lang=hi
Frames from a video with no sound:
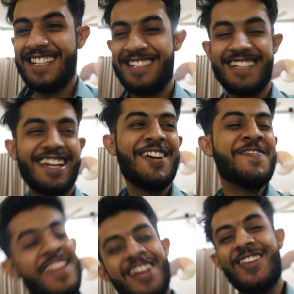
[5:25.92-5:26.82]
ठीक है
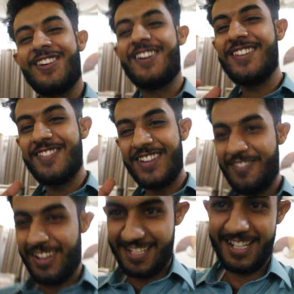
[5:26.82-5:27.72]
तो अभी मैंने
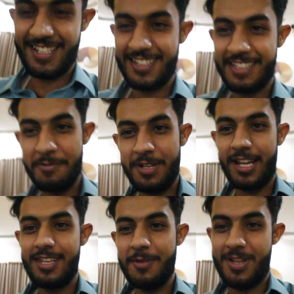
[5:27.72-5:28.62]
बादशाह के साथ गेम
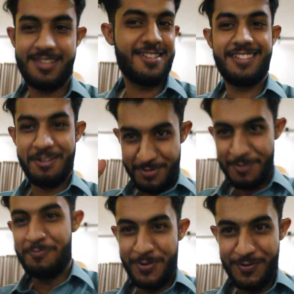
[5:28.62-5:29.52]
लगाई है बादशाह की गेम बड़ी
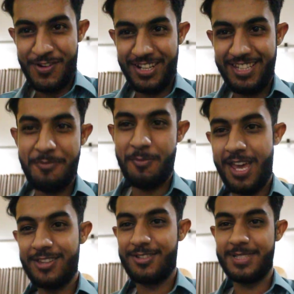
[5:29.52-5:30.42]
इम्प्रूव हो गई है
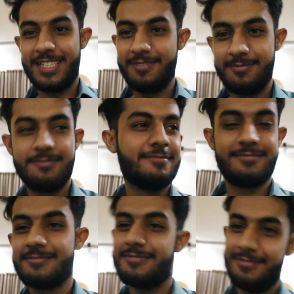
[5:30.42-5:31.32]
मैं तो पता नहीं
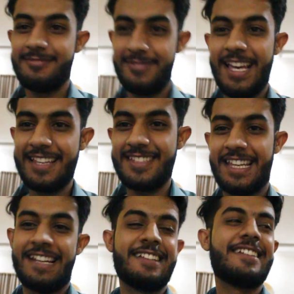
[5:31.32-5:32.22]
ऐसे ही
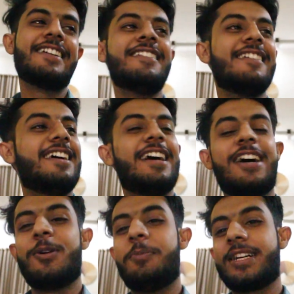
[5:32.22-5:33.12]
खेल रहा
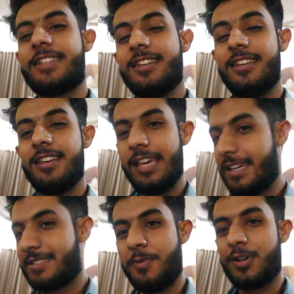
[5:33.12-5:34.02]
था बाकी
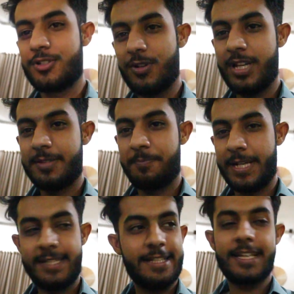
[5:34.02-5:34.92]
एक्सबॉक्स जो है
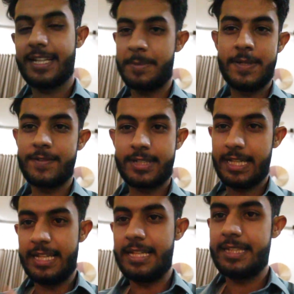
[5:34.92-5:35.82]
पड़े थे लेकिन हमने वो
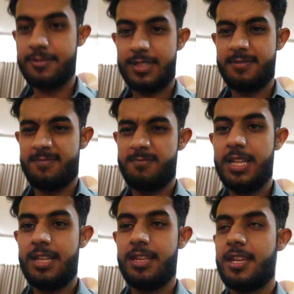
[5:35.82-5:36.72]
खेले नहीं क्योंकि
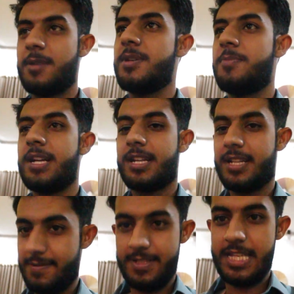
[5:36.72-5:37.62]
मन नहीं है अभी बैठ के
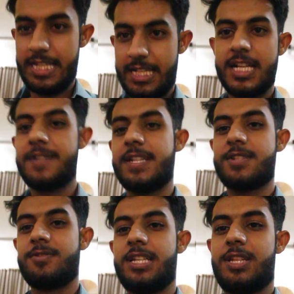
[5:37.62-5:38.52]
टीवी देख रहे हैं गाना वाना
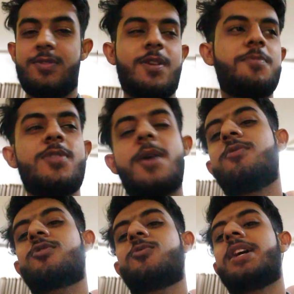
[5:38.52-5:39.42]
सुन रहे हैं तो अभी मैं आप
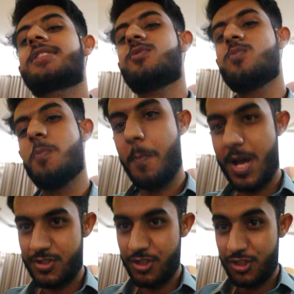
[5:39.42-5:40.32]
लोगों को मिलाता हूँ
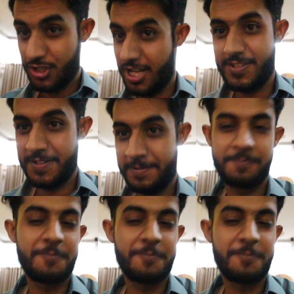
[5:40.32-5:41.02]
बासित शाह से